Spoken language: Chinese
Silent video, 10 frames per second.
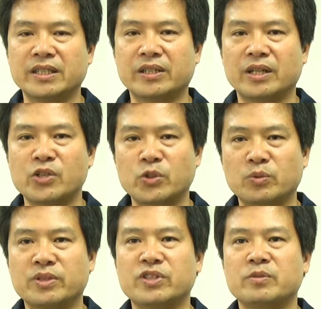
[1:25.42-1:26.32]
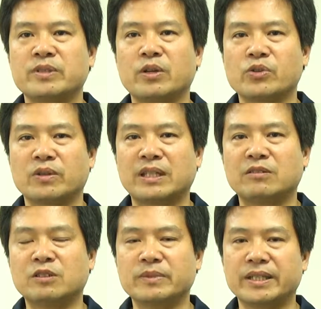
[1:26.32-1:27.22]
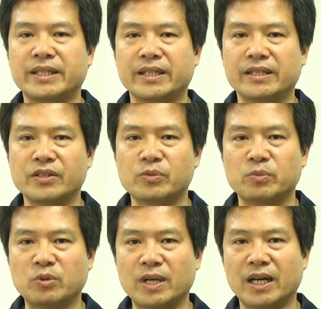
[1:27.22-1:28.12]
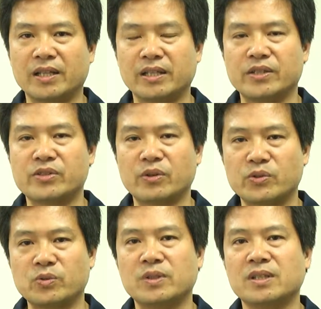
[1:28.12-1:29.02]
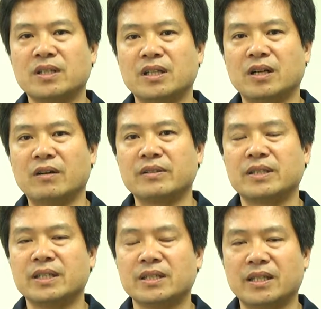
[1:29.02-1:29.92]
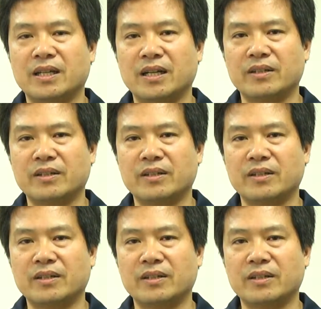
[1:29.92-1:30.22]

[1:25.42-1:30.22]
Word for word: 也跟他询问是不是有收到我们那个补发的收据。好，那